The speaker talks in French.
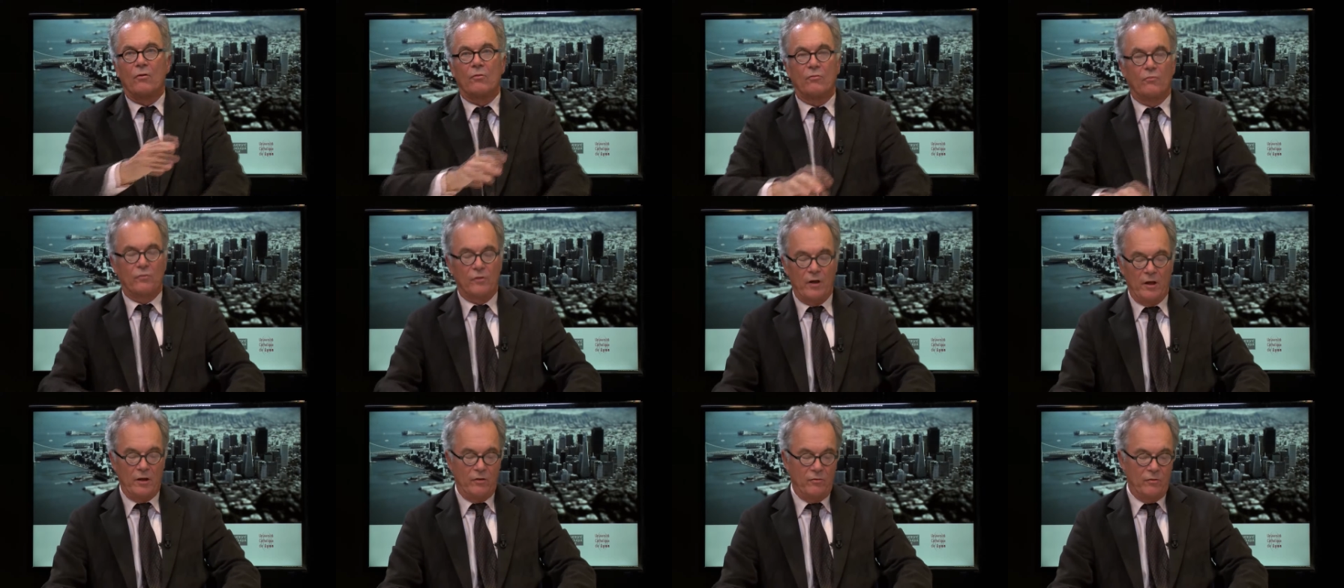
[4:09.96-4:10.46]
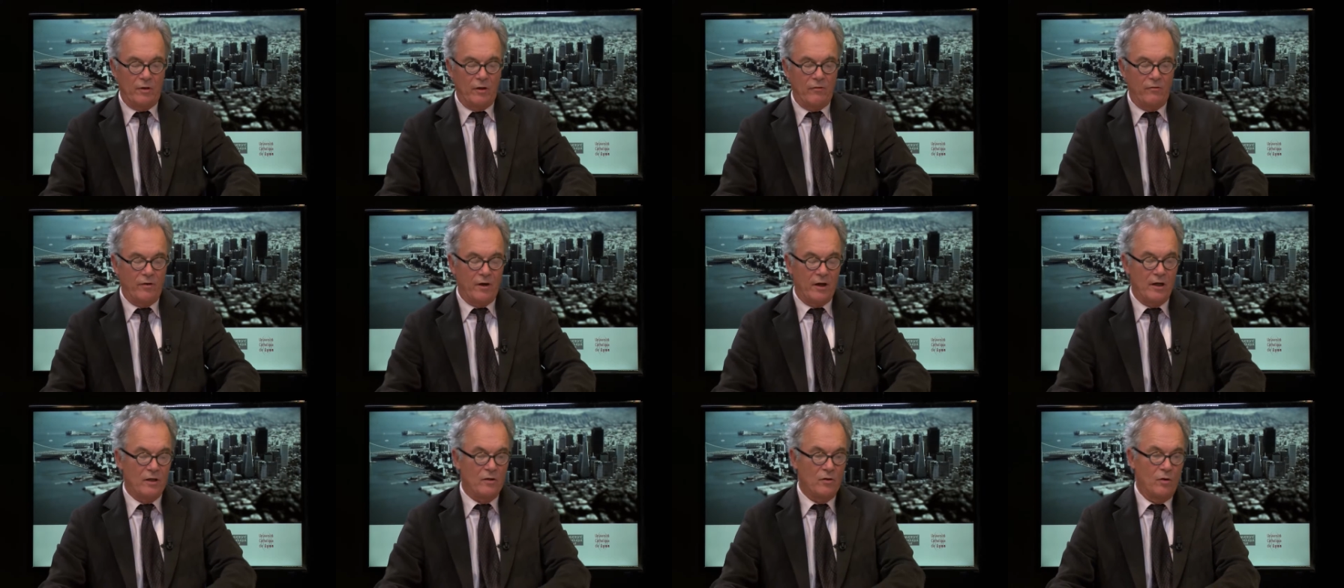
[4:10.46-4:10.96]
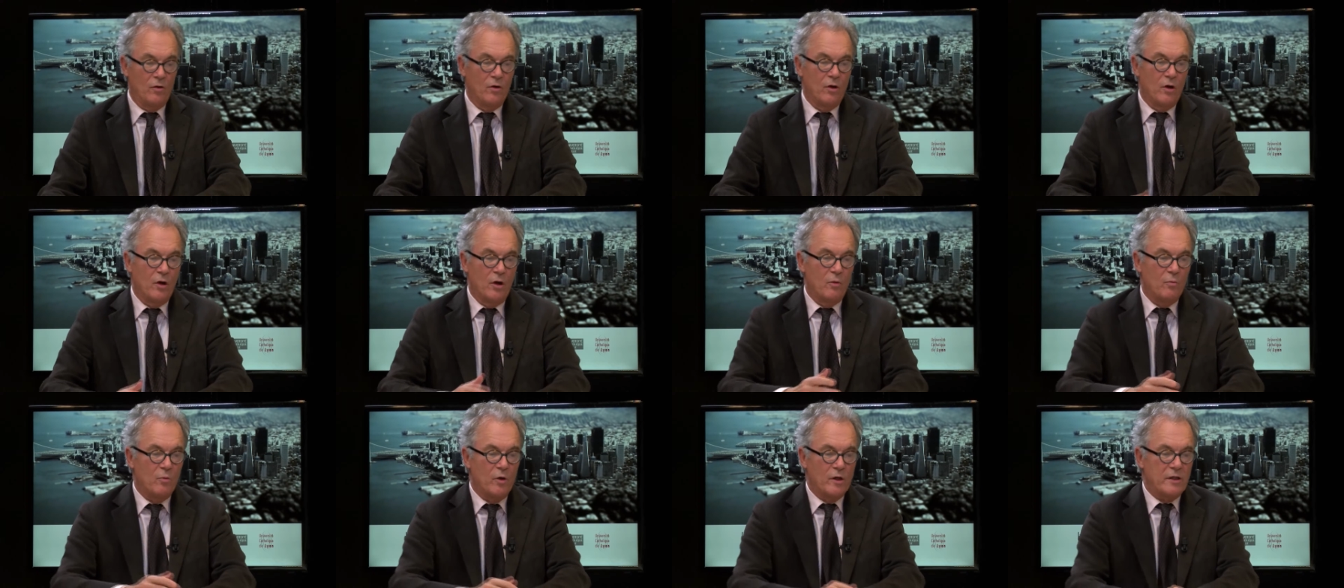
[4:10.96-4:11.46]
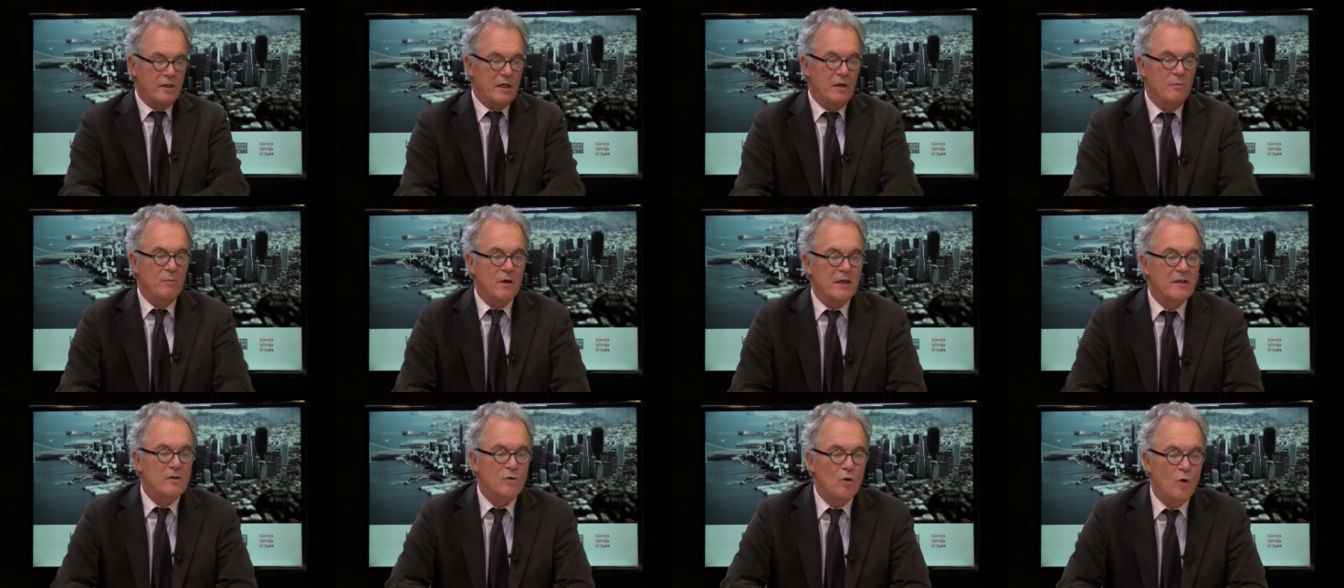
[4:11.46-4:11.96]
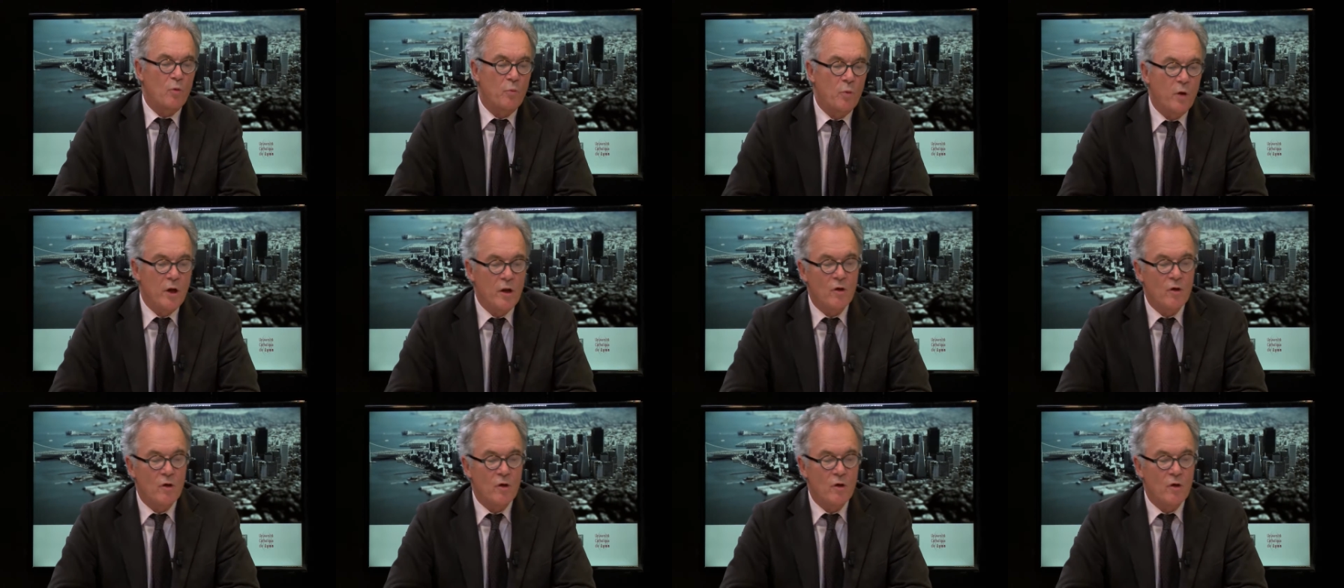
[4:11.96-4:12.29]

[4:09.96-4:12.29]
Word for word: vous avez tout à fait raison. Moi, ce qui m'a surpris